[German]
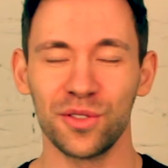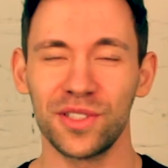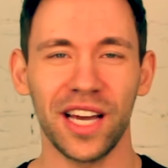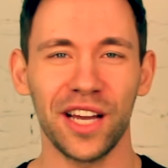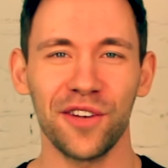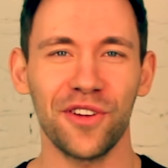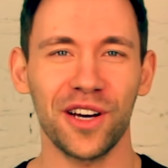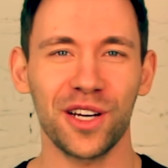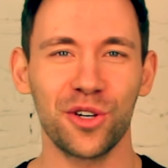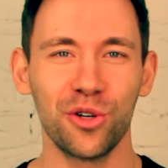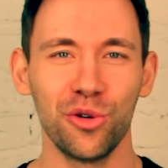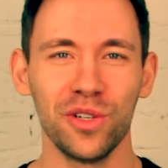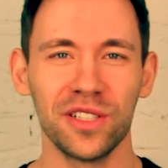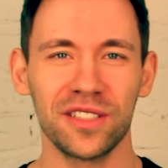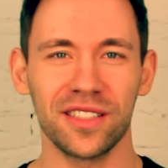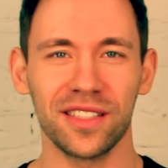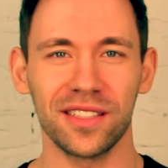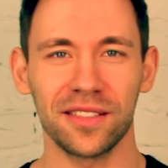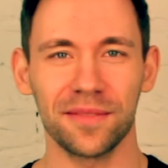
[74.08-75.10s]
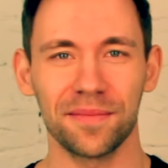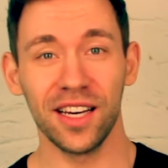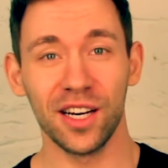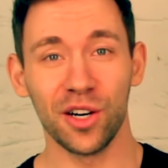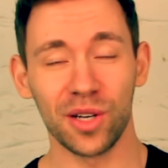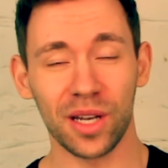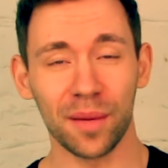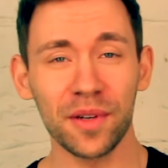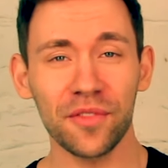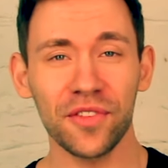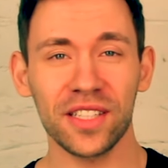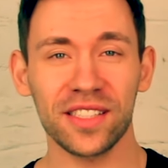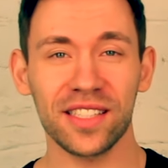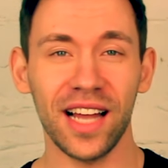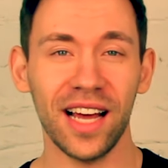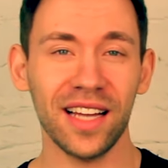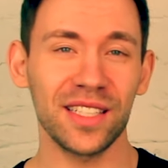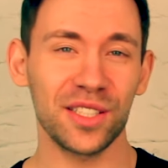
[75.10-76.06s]
und die einfach cool sind. Und damit wir
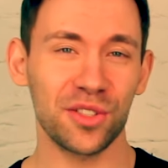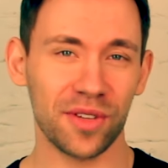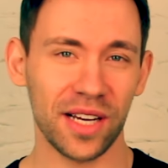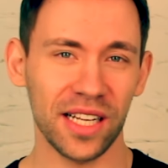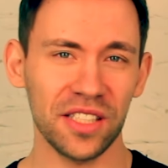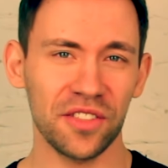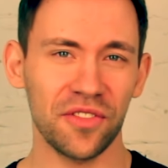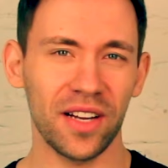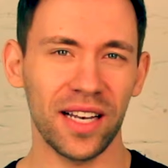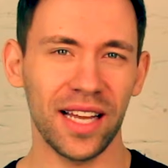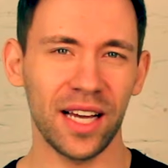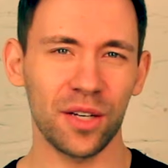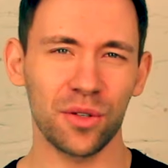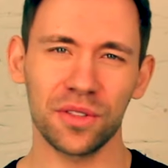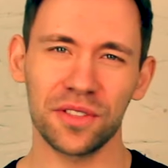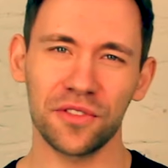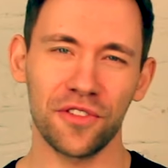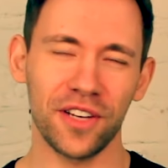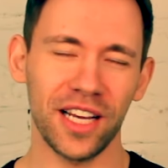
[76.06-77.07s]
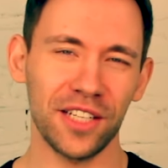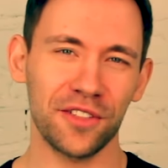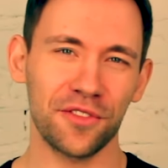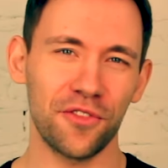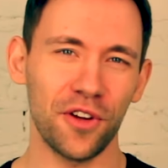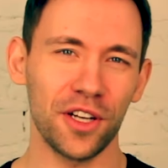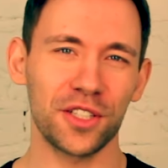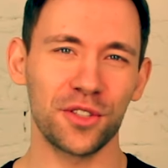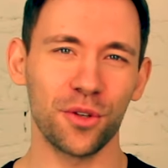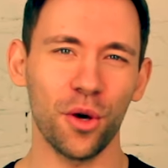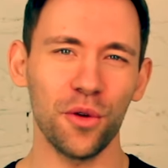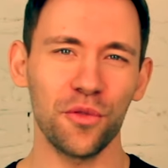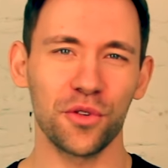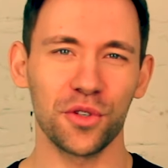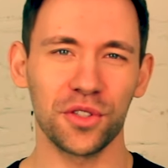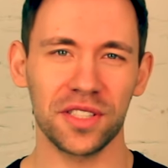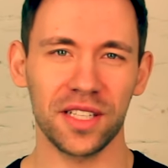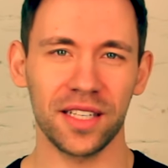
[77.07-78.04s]
das Lachen nicht so ganz verlernen und vielleicht völlig neu
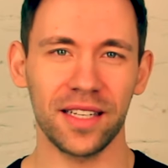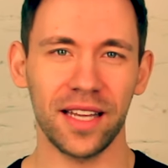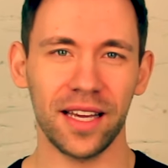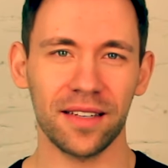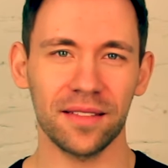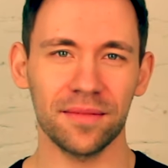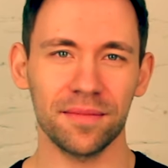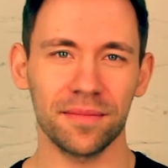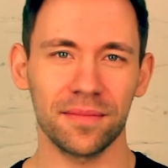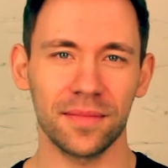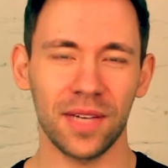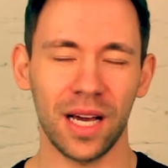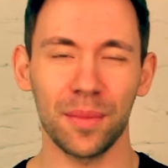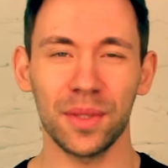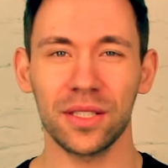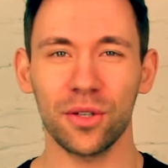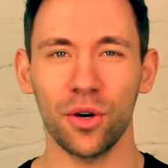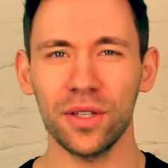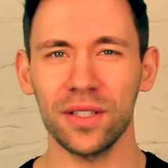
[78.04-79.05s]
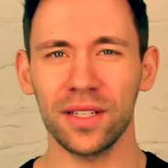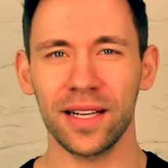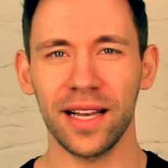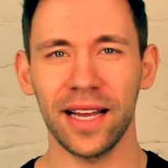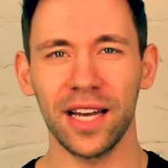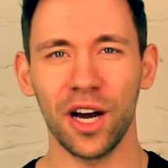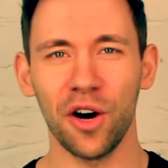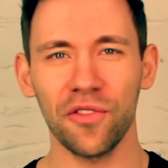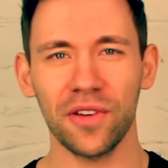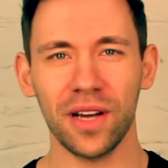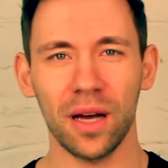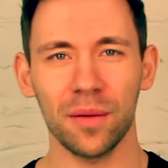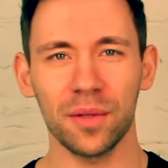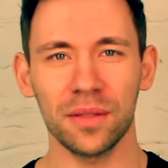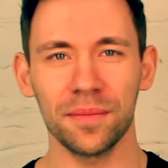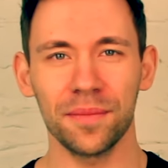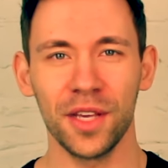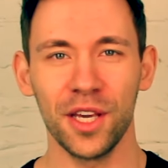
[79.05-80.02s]
für uns entdecken, habe ich heute eine kleine
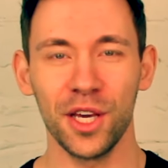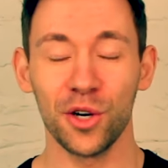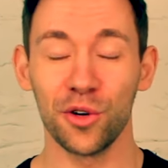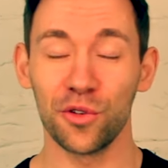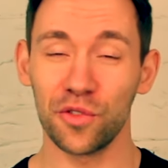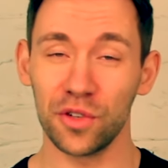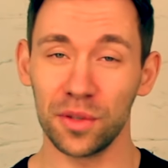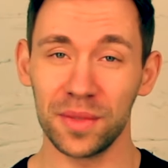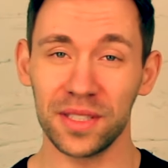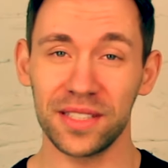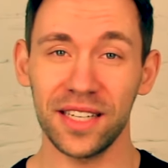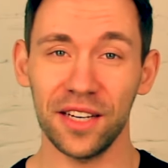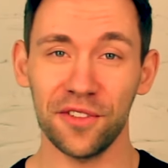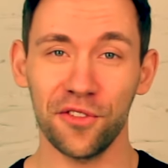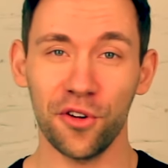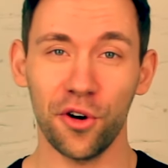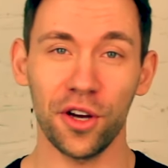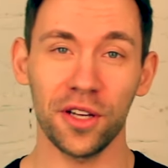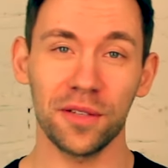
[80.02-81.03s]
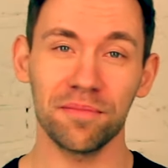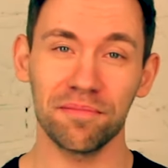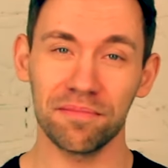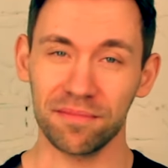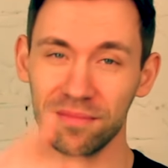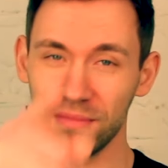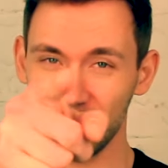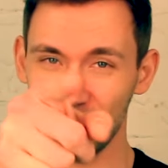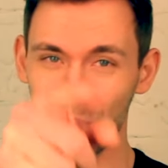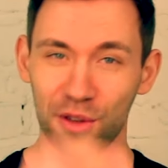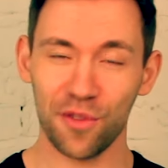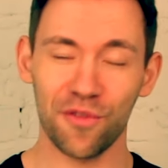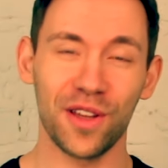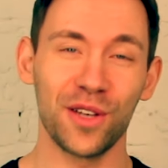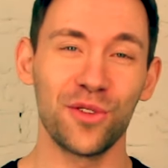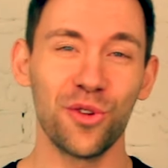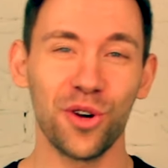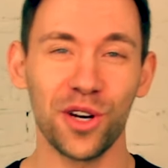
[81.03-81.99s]
Aufgabe und würde mich sehr freuen,
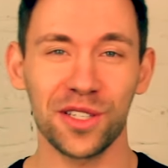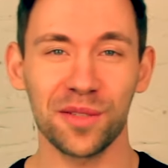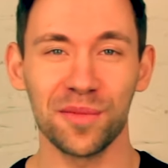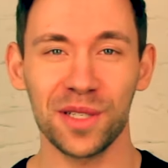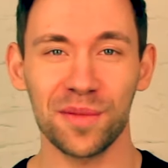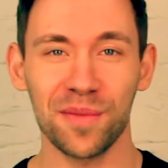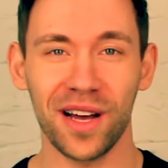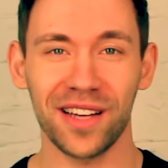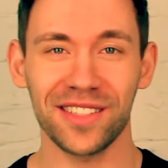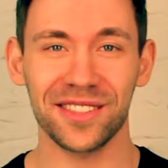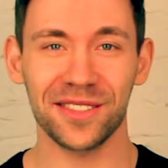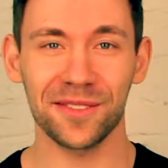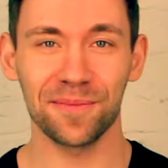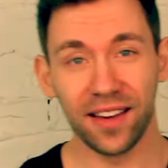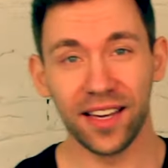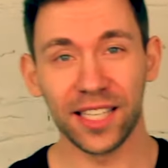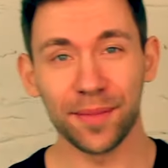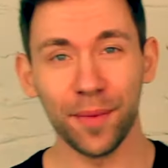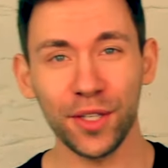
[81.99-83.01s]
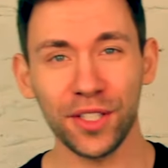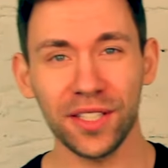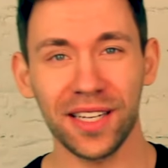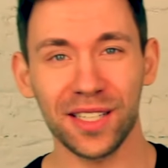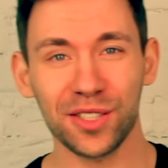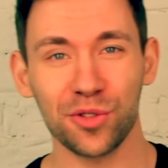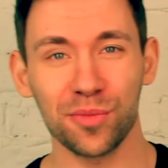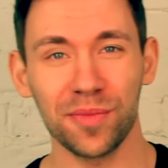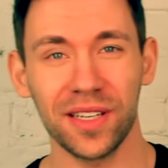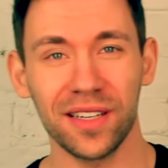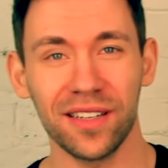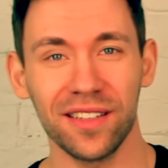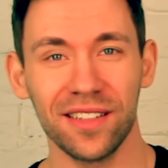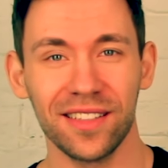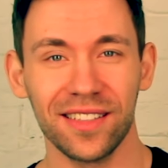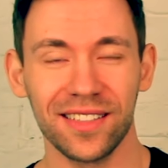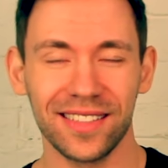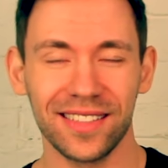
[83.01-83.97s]
wenn du heute mitmachst. Ich möchte, dass du mir